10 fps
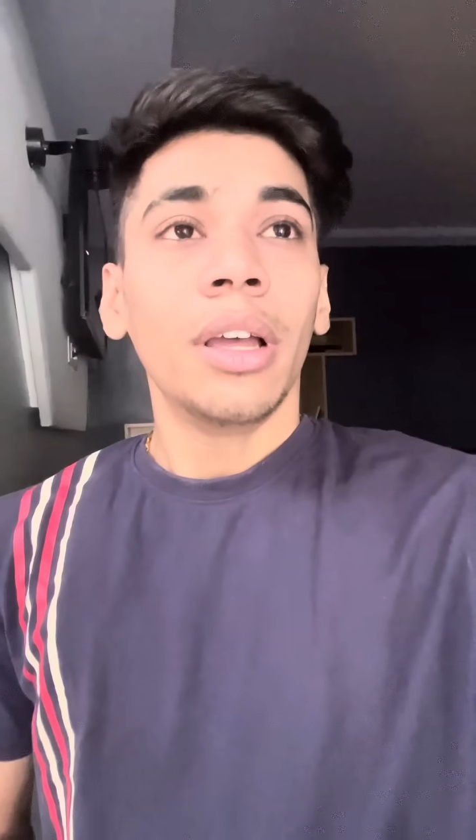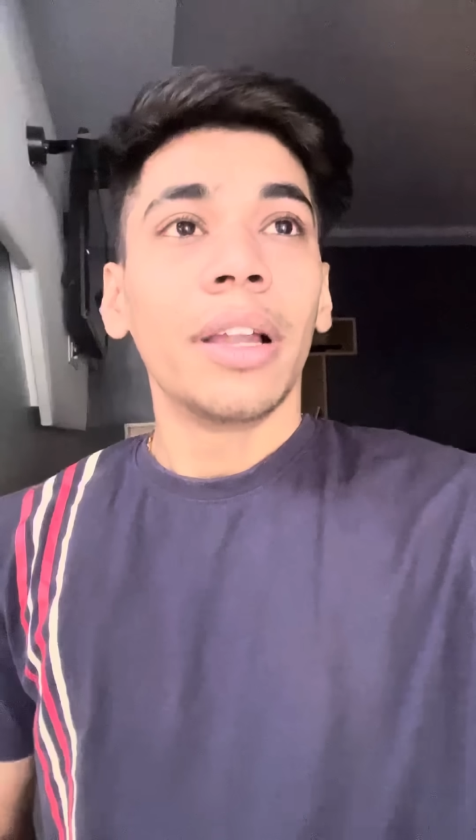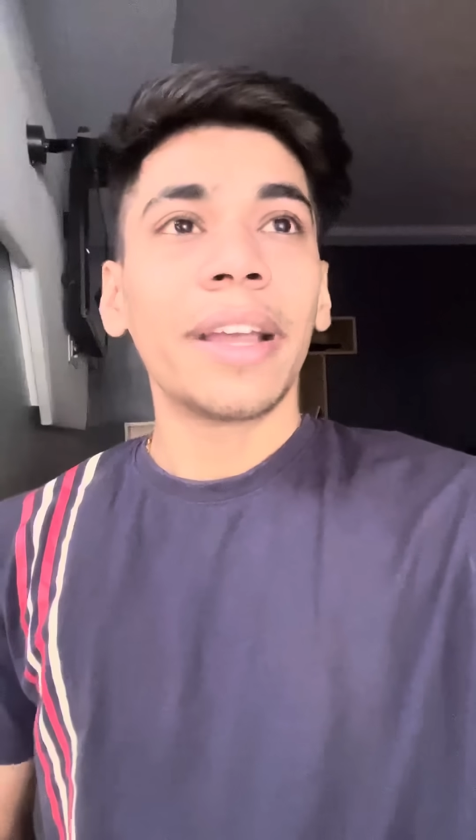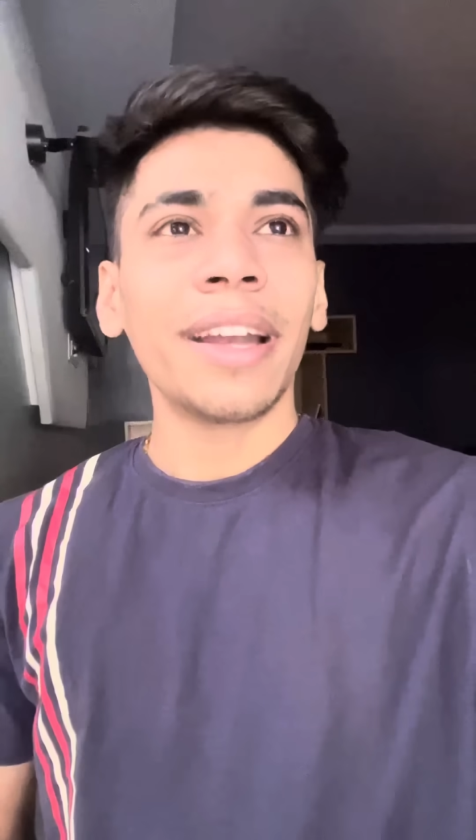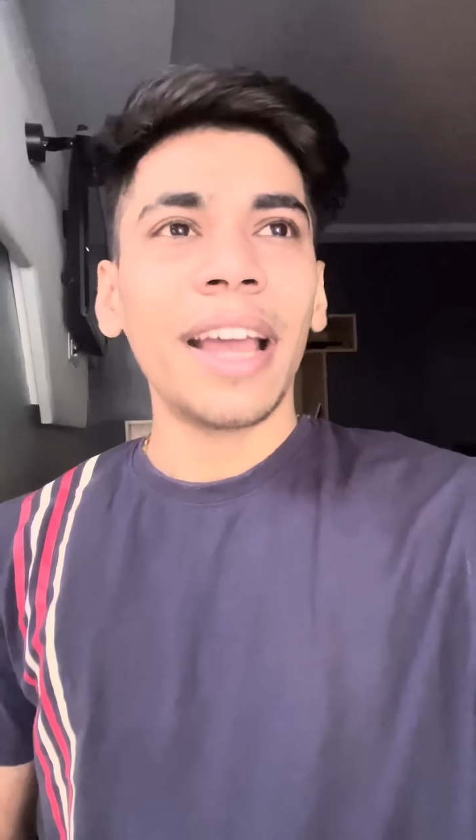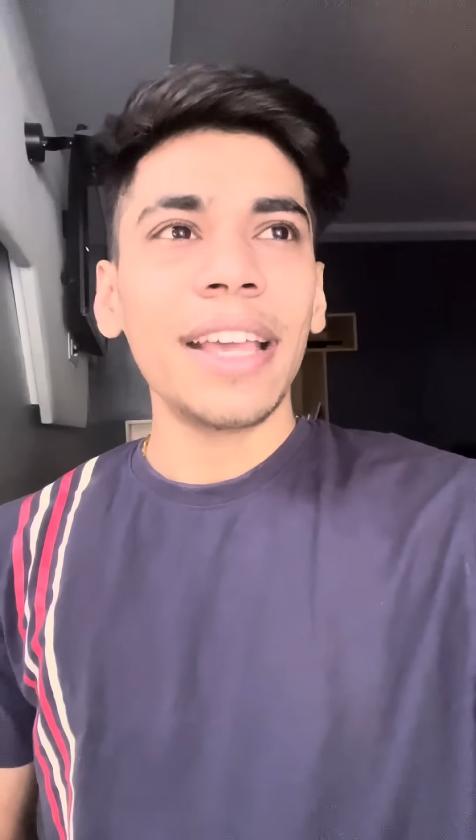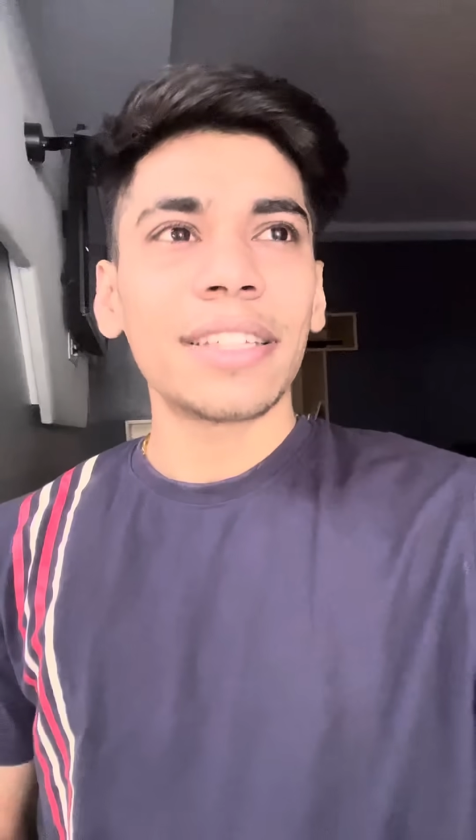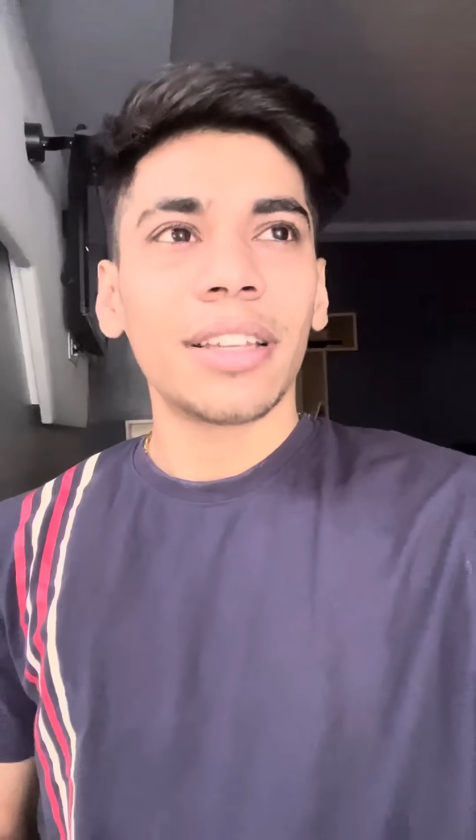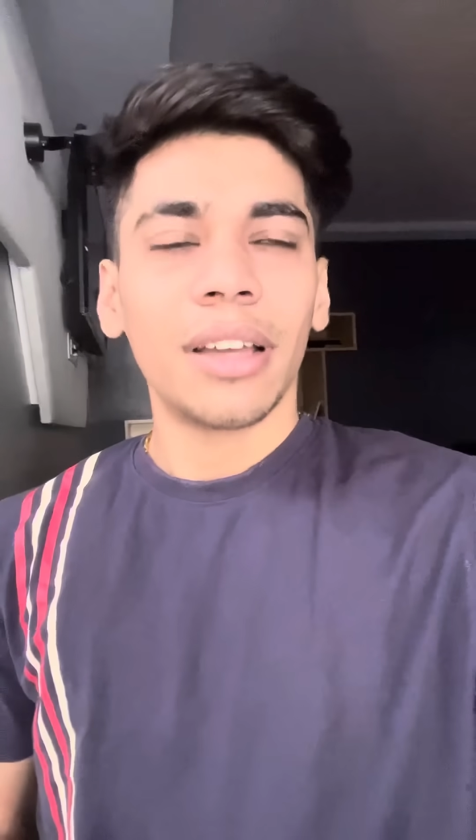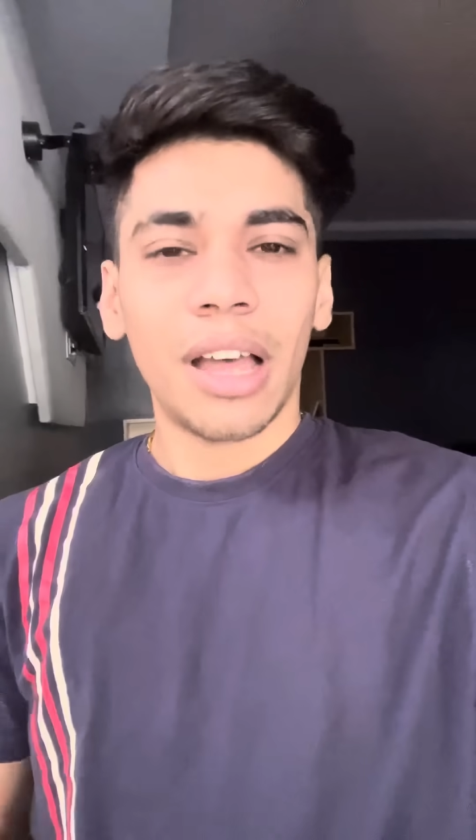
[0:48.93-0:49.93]
लेकिन
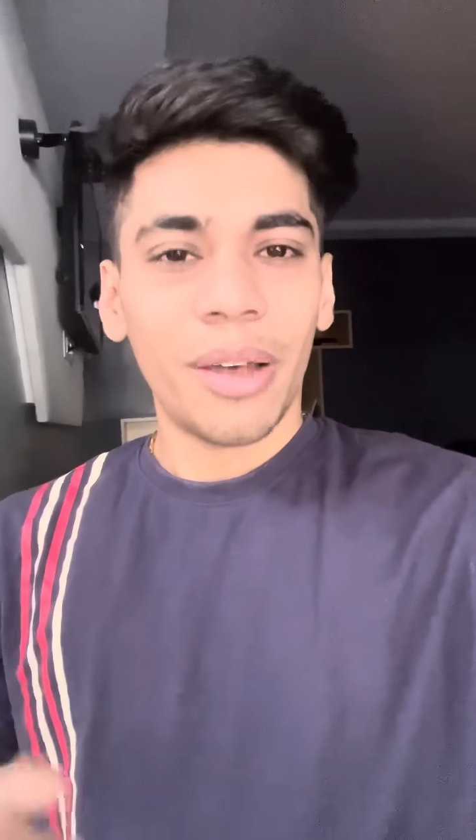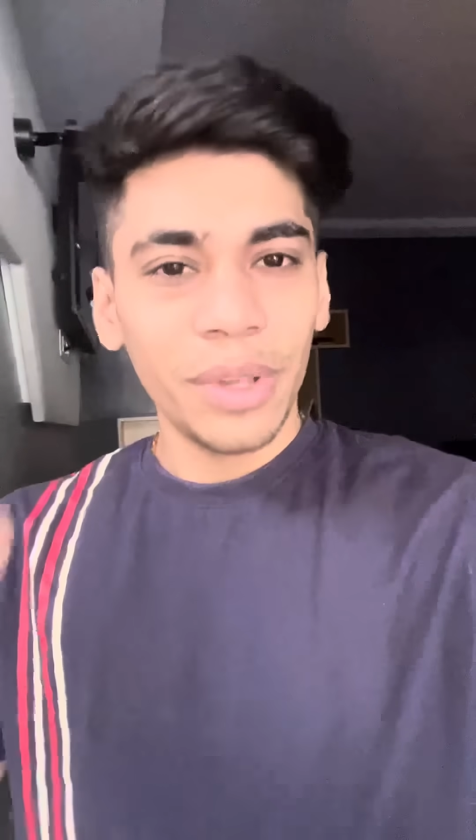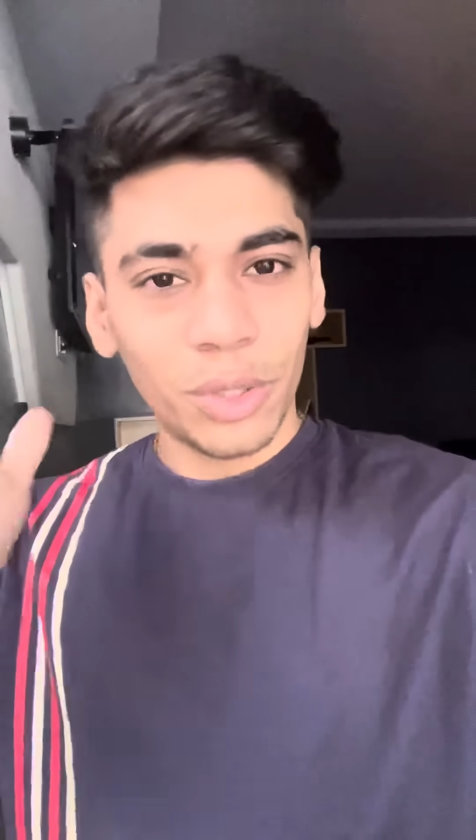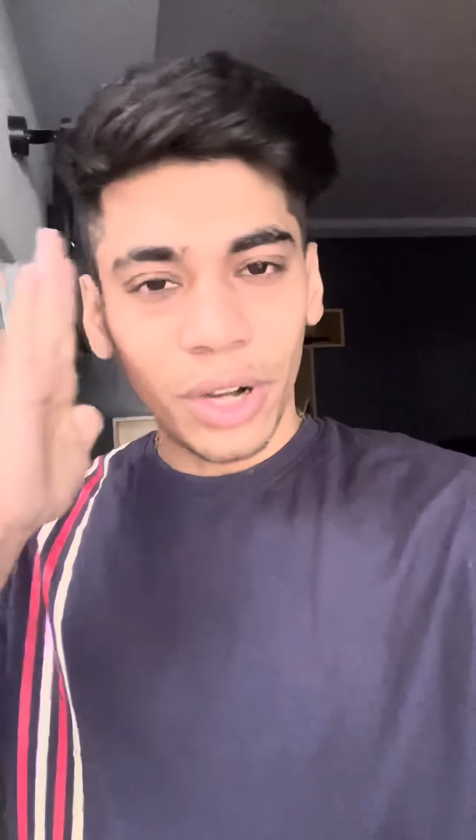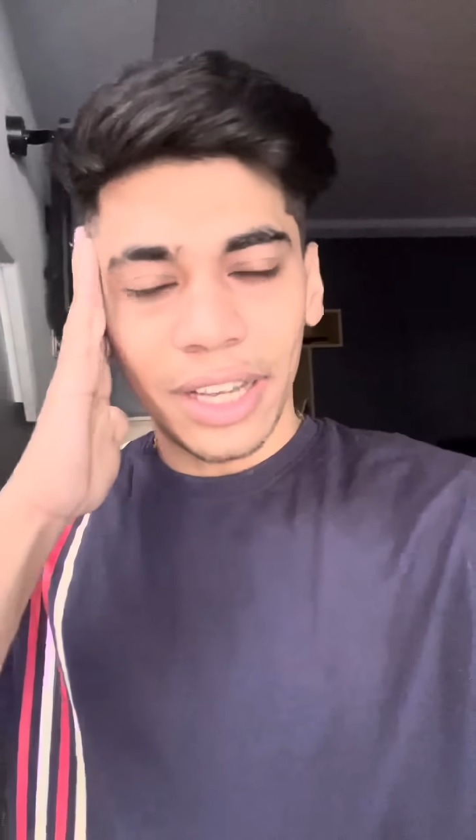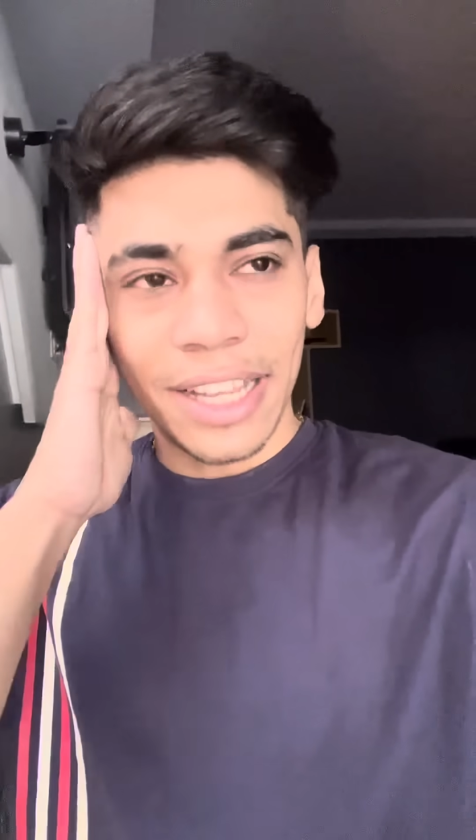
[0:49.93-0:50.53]
गाइज अभी थोड़ा